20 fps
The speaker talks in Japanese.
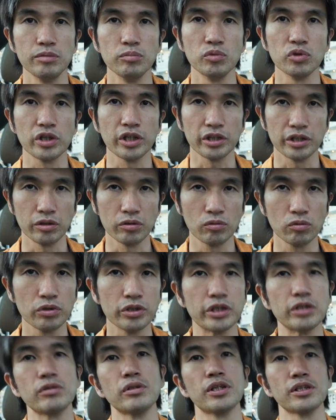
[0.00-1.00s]
向けて動い
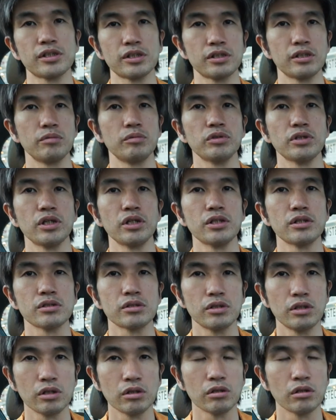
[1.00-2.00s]
てくださったみたいで
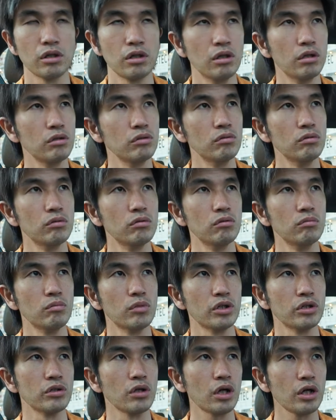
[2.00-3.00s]
すねあの、
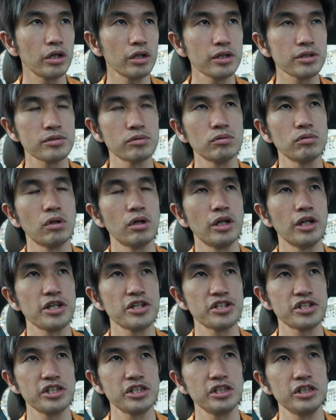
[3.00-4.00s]
まあ、なかなかその
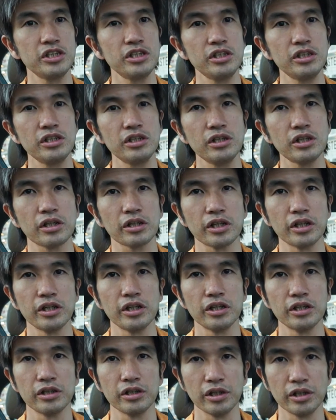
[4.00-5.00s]
話だ
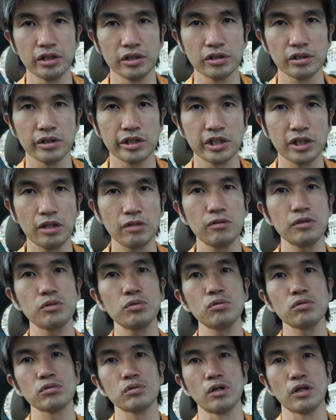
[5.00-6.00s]
けで企画が
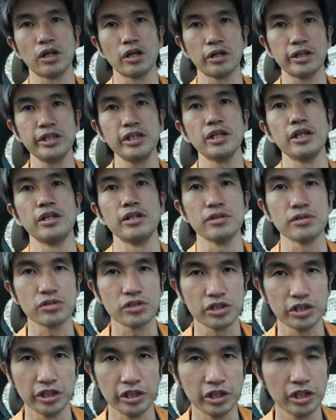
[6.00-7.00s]
通るとは限らないです
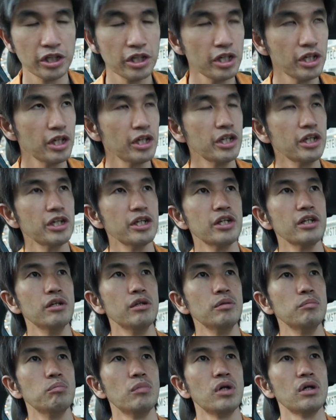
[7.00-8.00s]
し、
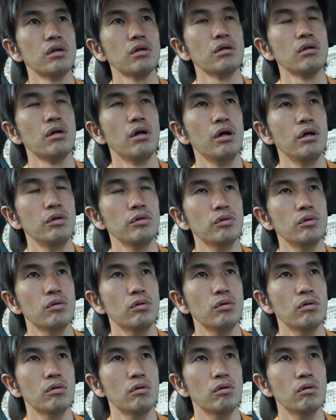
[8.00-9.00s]
まあ、あ
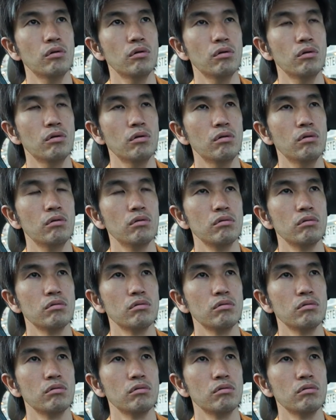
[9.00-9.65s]
の